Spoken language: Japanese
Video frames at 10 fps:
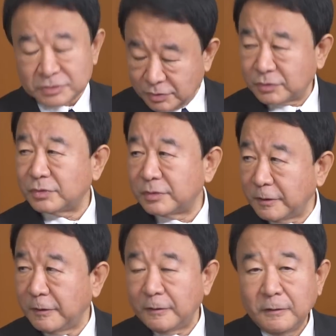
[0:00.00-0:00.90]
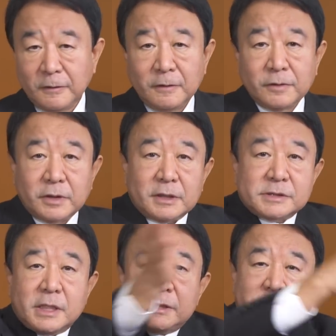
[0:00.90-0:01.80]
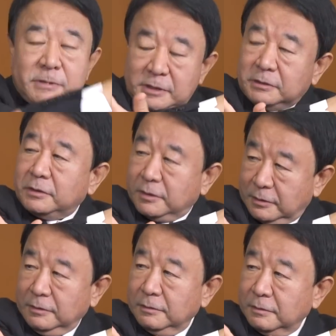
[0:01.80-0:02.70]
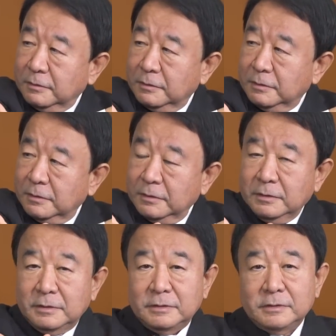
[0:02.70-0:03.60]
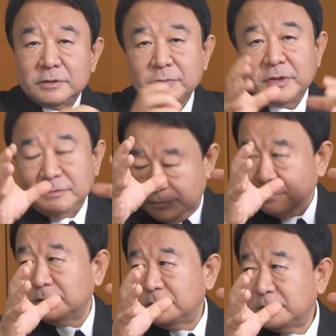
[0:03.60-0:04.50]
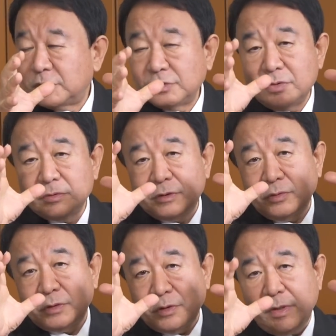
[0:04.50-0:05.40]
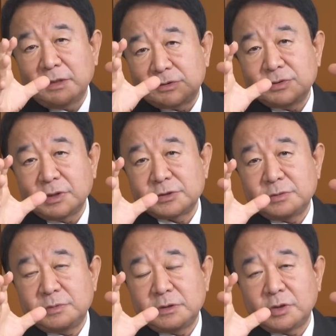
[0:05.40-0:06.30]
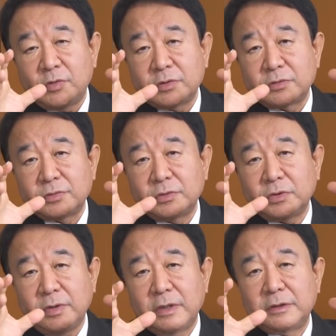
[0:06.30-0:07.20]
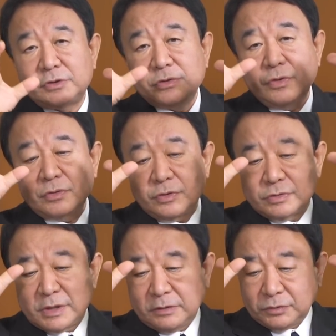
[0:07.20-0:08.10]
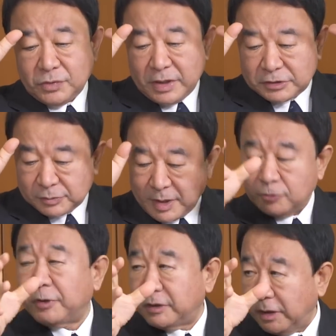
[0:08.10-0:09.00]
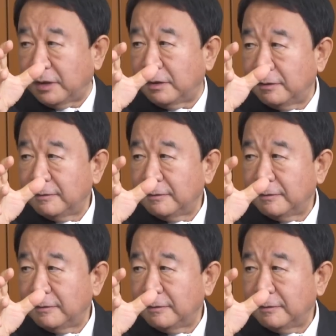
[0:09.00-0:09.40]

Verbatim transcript: その通りでこれだから逆さまになってるわけつまり、うん、うう中国においては中華人民共和国においては中国共産党が一番上で、